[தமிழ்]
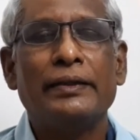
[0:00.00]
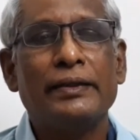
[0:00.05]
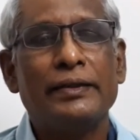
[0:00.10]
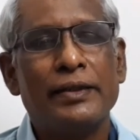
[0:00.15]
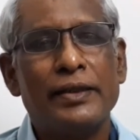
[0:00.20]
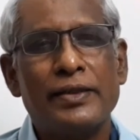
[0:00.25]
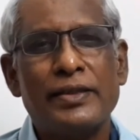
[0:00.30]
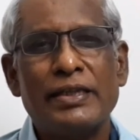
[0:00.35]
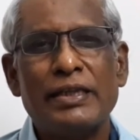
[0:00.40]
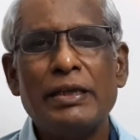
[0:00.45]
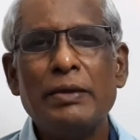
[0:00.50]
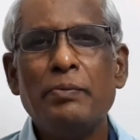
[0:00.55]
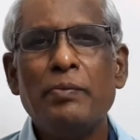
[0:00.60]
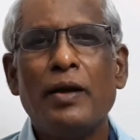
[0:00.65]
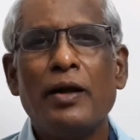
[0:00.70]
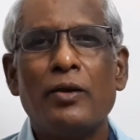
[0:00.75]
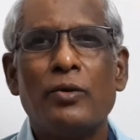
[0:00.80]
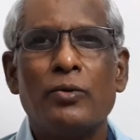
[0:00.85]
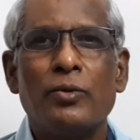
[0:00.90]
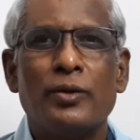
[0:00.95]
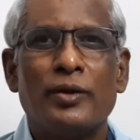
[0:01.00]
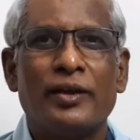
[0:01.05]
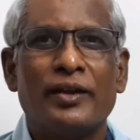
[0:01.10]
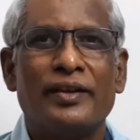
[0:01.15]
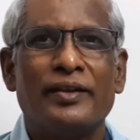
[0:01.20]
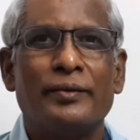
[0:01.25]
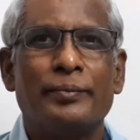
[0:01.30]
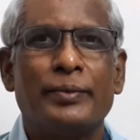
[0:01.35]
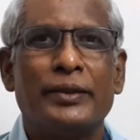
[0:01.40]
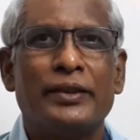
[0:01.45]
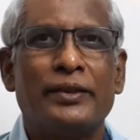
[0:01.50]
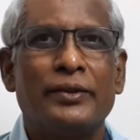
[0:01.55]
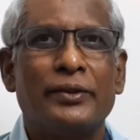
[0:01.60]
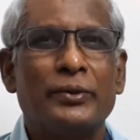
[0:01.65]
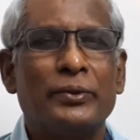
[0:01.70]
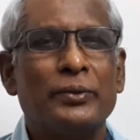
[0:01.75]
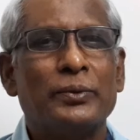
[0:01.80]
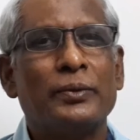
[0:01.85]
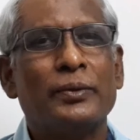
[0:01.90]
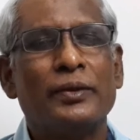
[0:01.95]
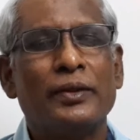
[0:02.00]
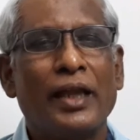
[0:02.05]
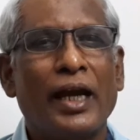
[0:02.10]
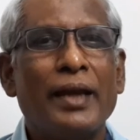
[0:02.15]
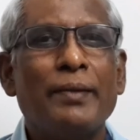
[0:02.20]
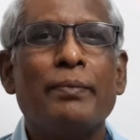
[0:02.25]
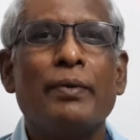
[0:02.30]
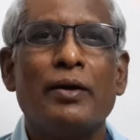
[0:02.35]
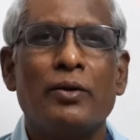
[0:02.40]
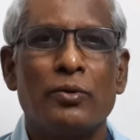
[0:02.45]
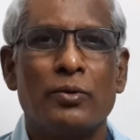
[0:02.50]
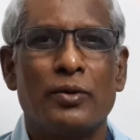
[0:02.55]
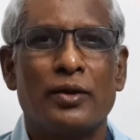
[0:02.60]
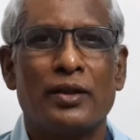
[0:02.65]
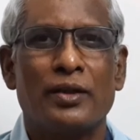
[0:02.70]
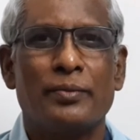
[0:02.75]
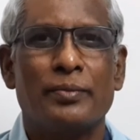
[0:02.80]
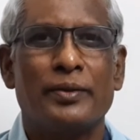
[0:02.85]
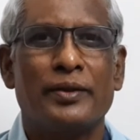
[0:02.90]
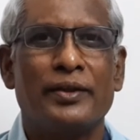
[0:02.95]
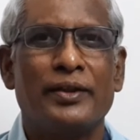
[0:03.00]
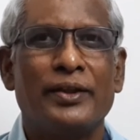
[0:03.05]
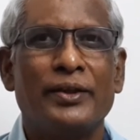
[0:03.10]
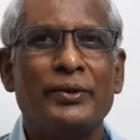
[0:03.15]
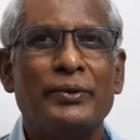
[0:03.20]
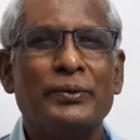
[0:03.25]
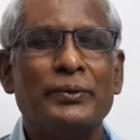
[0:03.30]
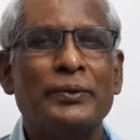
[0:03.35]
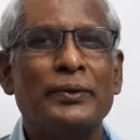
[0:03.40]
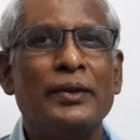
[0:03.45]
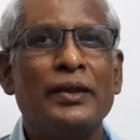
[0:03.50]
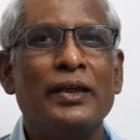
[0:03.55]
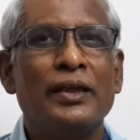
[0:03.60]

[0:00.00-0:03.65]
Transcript: இந்த சீம்பால் ஊட்டுறதை பற்றியும் தாய்ப்பால் ஊட்டுறதை பற்றியும்